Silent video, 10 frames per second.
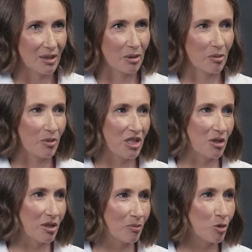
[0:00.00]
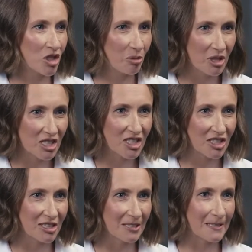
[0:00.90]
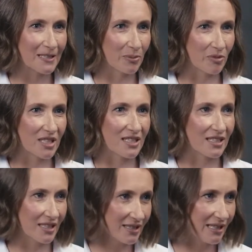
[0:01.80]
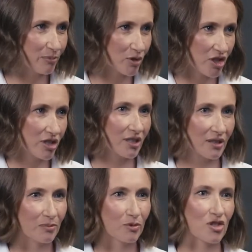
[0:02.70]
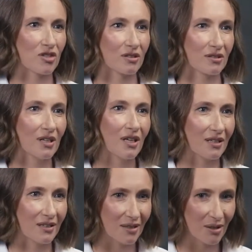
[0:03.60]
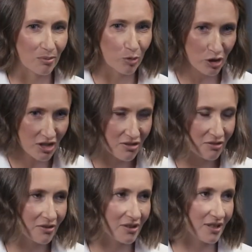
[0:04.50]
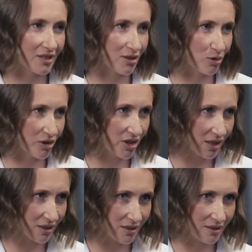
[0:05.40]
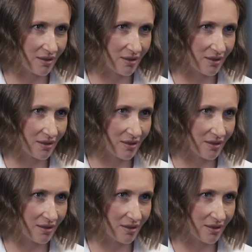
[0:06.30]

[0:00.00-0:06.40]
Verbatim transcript: э, можно меньше рекламных затрат для получения как можно а, большего результата,